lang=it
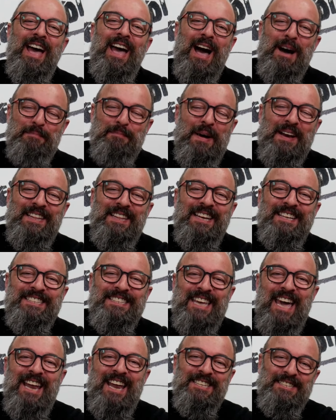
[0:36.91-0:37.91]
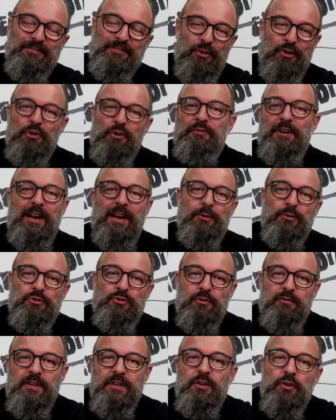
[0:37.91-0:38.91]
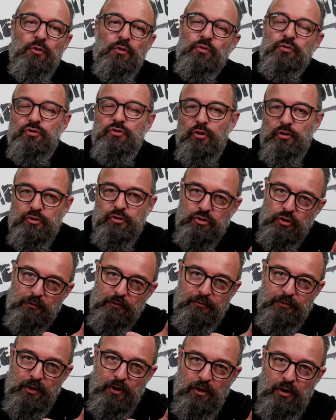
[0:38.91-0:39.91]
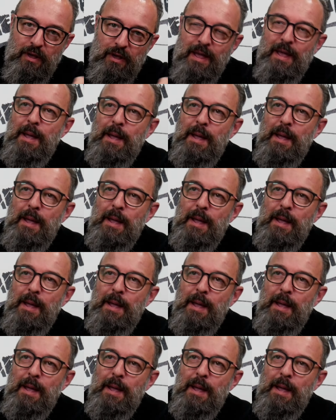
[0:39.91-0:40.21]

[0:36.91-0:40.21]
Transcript: A parte gli scherzi, voglio fare questo video in un sol soffio